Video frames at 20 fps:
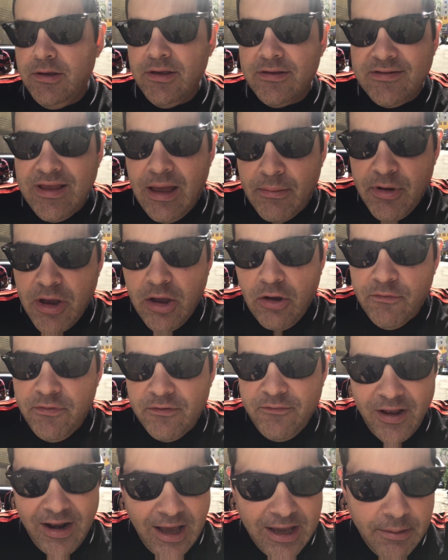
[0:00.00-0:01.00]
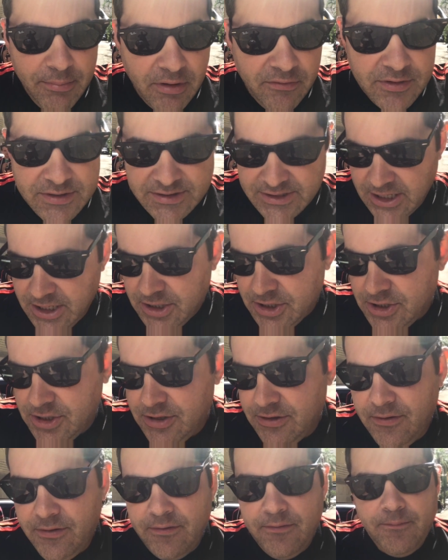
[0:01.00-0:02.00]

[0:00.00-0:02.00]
E sabe o que eu vim falar aqui pra vocês?